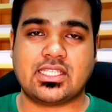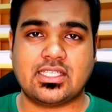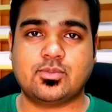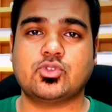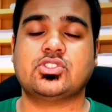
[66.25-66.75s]

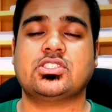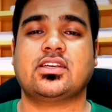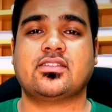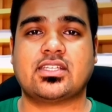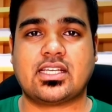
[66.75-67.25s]
যাদের পঁচিশ
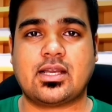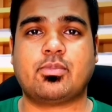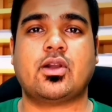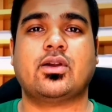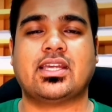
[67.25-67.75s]
হাজার টাকা
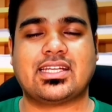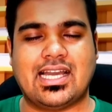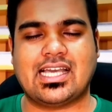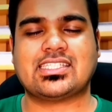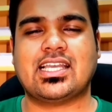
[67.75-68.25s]
পাওয়ার
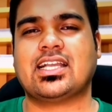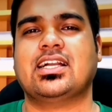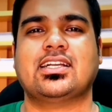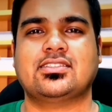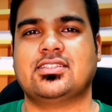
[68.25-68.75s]
একটা আশা
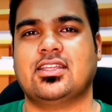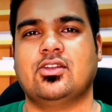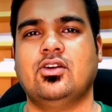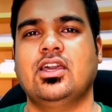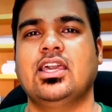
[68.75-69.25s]
আকাঙ্ক্ষা ছিল